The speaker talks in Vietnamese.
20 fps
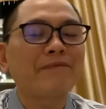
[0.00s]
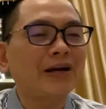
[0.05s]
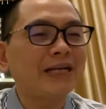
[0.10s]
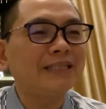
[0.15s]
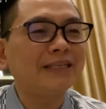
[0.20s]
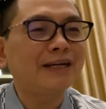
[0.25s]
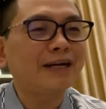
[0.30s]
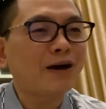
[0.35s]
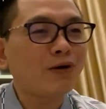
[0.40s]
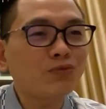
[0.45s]
vậy
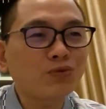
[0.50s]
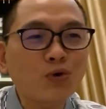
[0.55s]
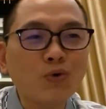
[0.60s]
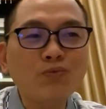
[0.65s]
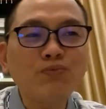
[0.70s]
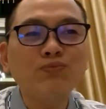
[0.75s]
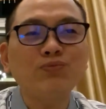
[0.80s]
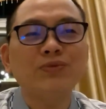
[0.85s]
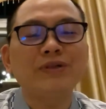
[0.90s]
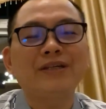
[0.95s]
thì không
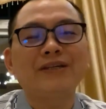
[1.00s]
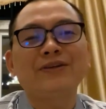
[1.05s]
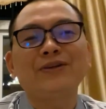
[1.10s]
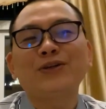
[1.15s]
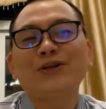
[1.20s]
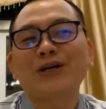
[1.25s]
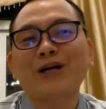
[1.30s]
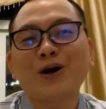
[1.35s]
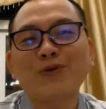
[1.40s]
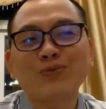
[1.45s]
đúng
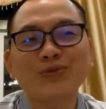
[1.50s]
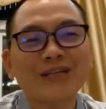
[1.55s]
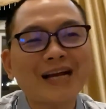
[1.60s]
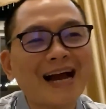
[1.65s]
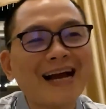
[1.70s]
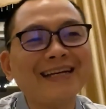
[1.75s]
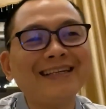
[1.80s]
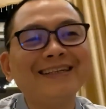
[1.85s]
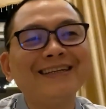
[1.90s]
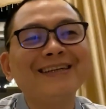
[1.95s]
không
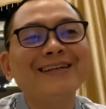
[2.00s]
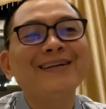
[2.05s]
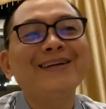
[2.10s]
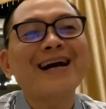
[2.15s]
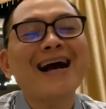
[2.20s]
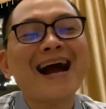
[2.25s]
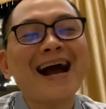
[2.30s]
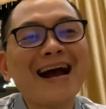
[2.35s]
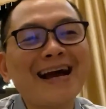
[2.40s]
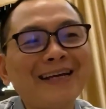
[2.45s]
sai
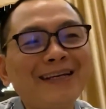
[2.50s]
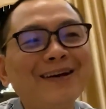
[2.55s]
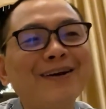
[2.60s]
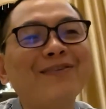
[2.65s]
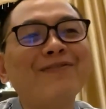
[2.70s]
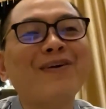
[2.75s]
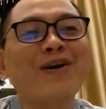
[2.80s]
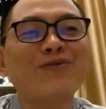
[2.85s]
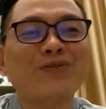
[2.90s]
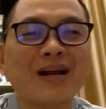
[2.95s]
ai
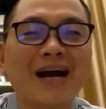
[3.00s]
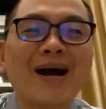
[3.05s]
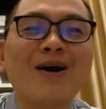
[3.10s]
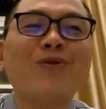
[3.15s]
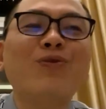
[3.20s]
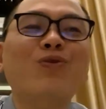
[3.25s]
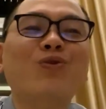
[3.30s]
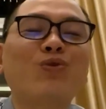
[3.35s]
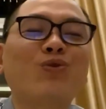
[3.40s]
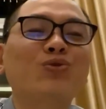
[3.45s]
ở vòng
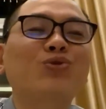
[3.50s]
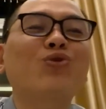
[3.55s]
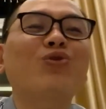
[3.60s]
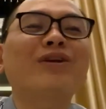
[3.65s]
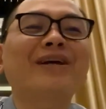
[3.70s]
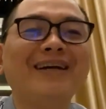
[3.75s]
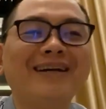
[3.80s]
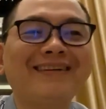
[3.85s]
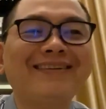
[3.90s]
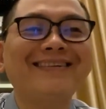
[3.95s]
nào cũng
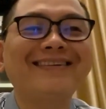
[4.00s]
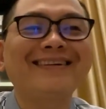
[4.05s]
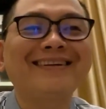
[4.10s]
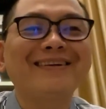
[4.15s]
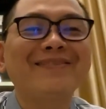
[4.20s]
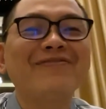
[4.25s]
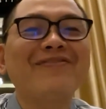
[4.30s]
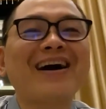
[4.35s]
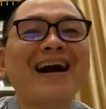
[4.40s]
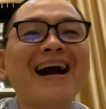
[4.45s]
tốt hết
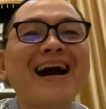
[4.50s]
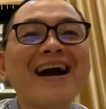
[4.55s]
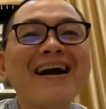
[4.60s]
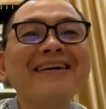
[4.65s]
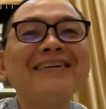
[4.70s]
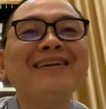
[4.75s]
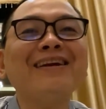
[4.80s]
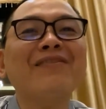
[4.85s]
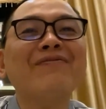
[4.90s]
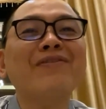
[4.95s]
và
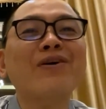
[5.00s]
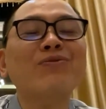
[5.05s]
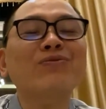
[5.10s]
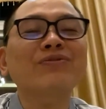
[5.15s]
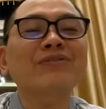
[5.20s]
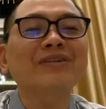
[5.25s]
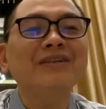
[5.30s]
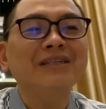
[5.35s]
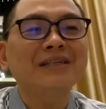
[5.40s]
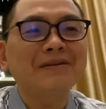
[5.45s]
ai là
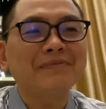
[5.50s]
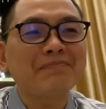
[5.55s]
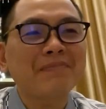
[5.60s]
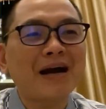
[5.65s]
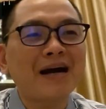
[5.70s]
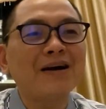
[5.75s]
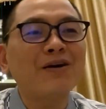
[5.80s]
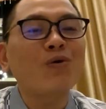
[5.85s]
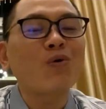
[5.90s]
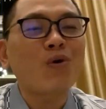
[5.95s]
vòng
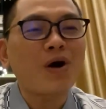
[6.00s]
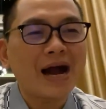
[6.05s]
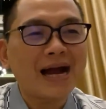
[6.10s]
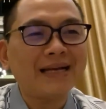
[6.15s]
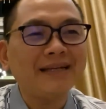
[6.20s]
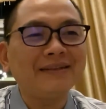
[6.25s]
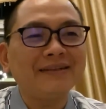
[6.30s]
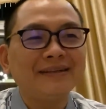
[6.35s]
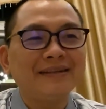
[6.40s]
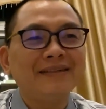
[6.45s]
mà ở
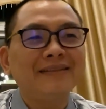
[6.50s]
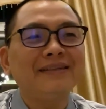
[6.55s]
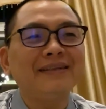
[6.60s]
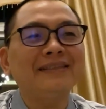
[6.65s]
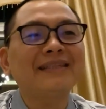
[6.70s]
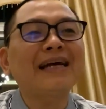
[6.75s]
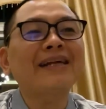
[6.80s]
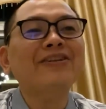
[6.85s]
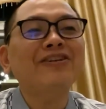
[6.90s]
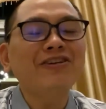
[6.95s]
ngoài
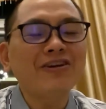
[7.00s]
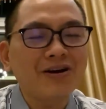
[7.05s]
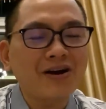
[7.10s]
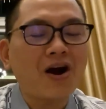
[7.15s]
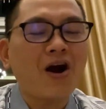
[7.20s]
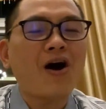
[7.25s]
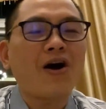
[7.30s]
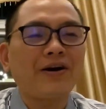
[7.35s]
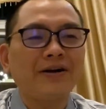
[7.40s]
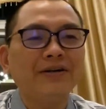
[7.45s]
thì ta
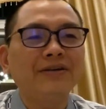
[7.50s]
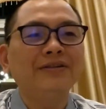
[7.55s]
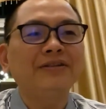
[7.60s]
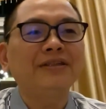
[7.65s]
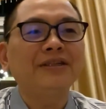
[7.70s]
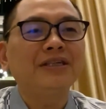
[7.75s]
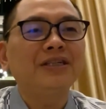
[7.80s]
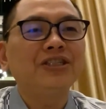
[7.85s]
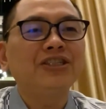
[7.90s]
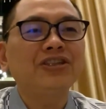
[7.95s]
thương họ hơn
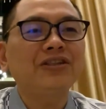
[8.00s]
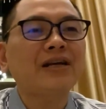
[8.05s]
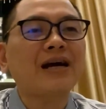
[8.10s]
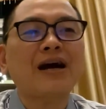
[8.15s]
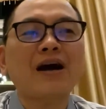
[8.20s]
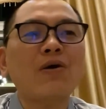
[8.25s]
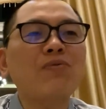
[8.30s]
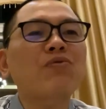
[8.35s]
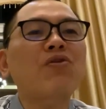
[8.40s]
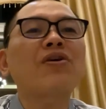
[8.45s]
chứ ta
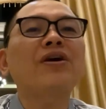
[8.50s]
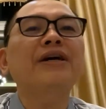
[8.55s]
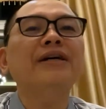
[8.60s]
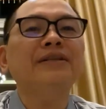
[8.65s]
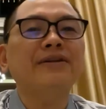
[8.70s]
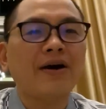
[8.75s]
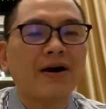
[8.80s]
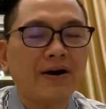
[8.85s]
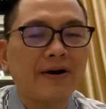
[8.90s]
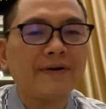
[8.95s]
không có
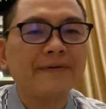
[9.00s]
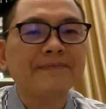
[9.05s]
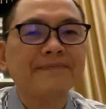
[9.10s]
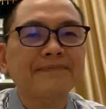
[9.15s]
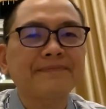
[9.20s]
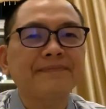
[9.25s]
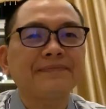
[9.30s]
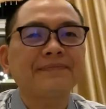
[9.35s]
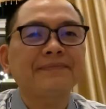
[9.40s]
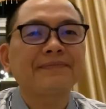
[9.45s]
khinh họ
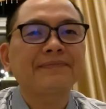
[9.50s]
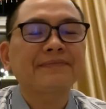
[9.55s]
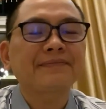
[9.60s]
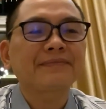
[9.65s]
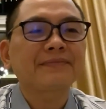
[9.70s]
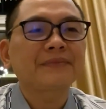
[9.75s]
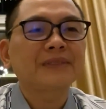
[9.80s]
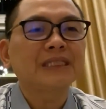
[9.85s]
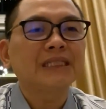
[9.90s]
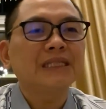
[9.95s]

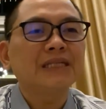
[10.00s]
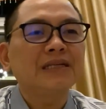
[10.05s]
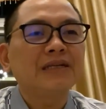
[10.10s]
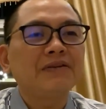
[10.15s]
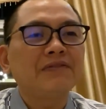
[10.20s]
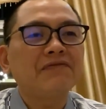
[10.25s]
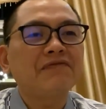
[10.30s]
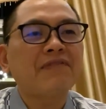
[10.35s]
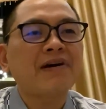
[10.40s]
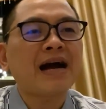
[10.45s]

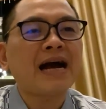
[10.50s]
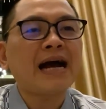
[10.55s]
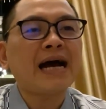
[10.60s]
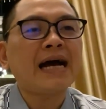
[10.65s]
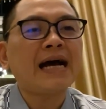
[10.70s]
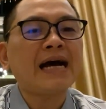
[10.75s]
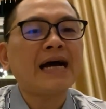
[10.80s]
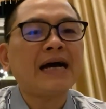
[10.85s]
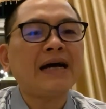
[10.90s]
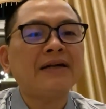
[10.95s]

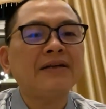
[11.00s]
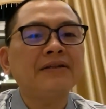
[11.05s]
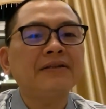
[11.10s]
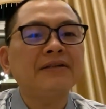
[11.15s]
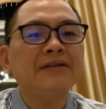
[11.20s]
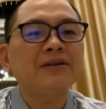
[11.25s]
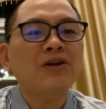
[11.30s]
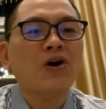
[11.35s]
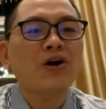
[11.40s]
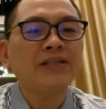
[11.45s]
và
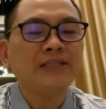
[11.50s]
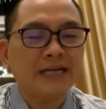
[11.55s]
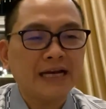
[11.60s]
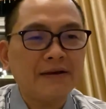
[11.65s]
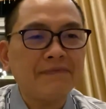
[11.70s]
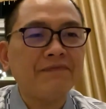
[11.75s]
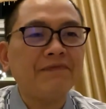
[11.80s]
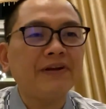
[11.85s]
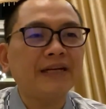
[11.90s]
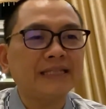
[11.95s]
nói
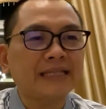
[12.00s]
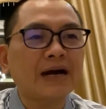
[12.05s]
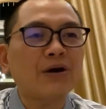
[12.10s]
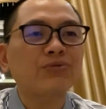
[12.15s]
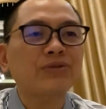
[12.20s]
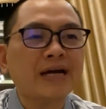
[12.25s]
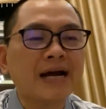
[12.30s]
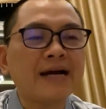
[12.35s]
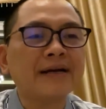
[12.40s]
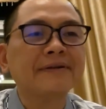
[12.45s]
thêm về
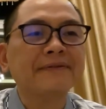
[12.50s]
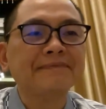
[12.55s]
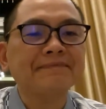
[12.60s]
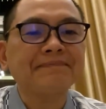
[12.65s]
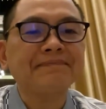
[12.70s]
tạo tác